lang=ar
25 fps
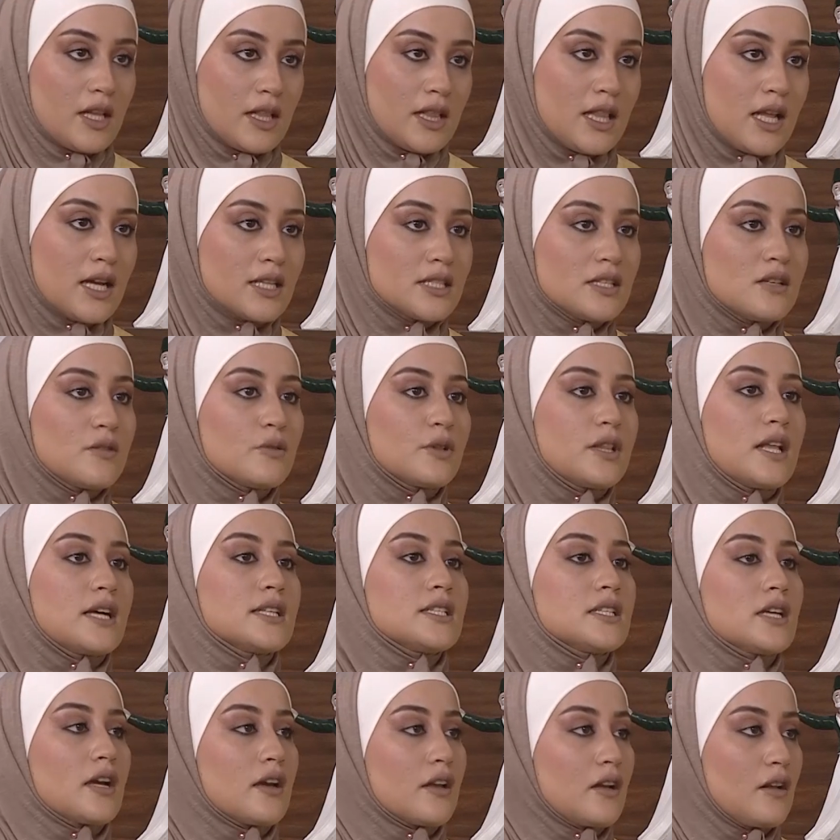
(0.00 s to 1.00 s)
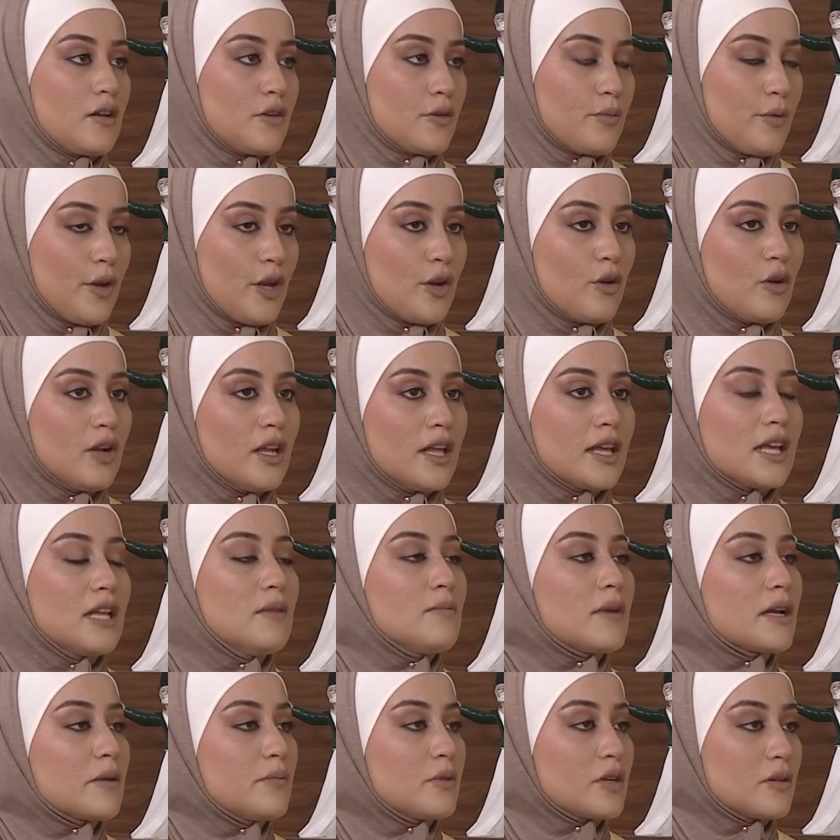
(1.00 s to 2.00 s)
ال30 و30 غير ال40 انه يعني انا
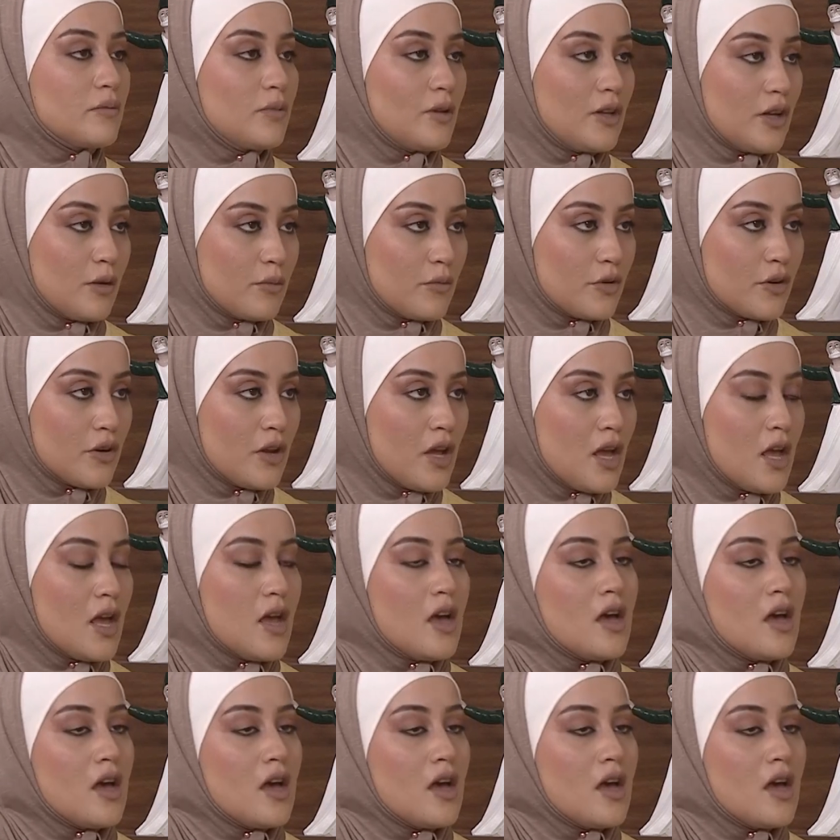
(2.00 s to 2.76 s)
كل ما كبرت بالعمر